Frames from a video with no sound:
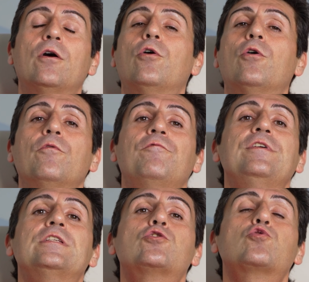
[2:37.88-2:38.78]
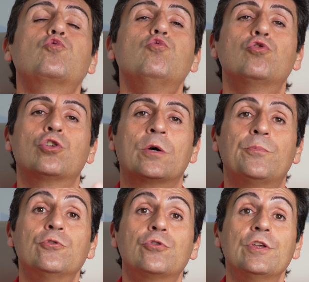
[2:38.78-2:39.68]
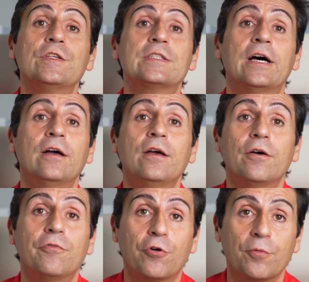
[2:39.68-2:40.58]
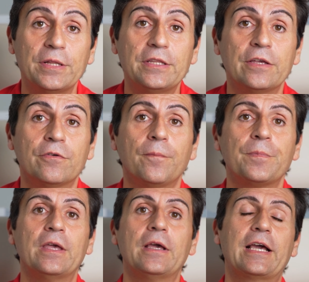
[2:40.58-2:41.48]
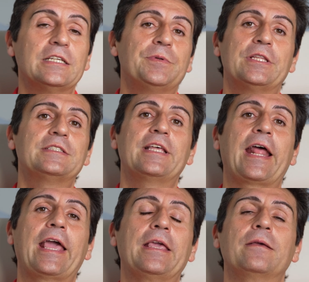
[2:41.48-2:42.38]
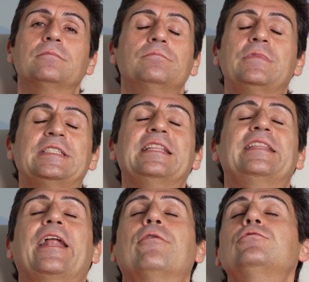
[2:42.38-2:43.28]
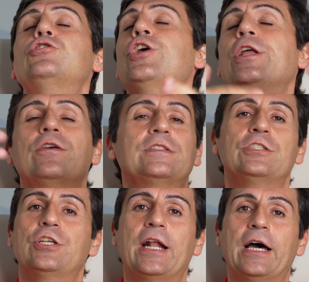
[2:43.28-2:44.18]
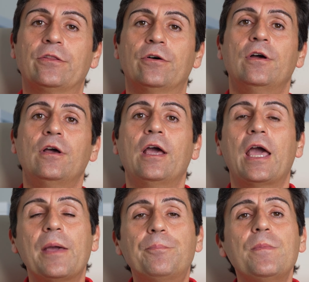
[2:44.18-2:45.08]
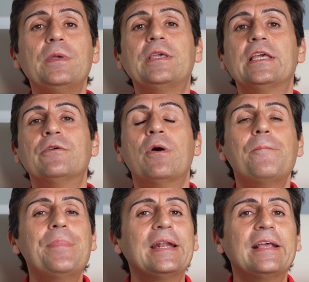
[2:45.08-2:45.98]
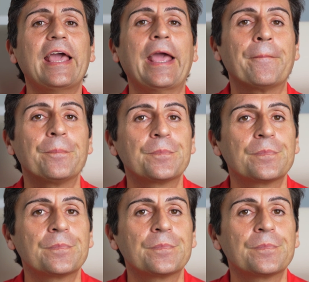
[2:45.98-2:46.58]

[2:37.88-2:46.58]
o vissuto dal punto di vista formativo, caspita starei, mi sentirei un genio esagerato. E poi mi chiedevo, ma perché